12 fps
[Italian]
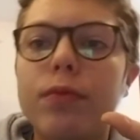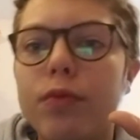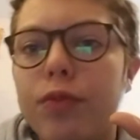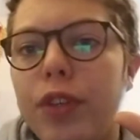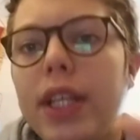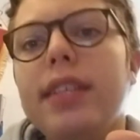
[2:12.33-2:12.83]

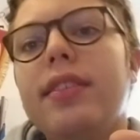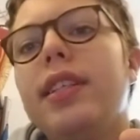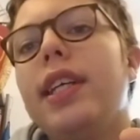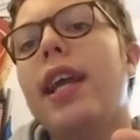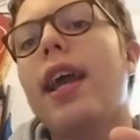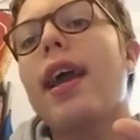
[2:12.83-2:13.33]

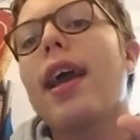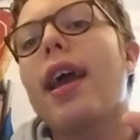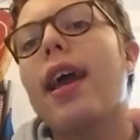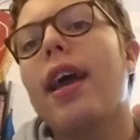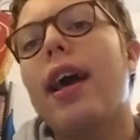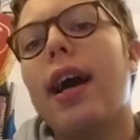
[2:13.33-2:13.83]

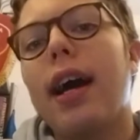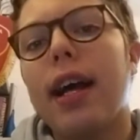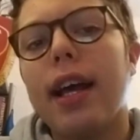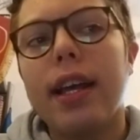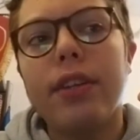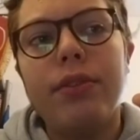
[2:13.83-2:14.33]
fisiche
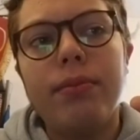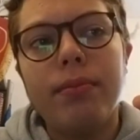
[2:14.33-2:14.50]
mm,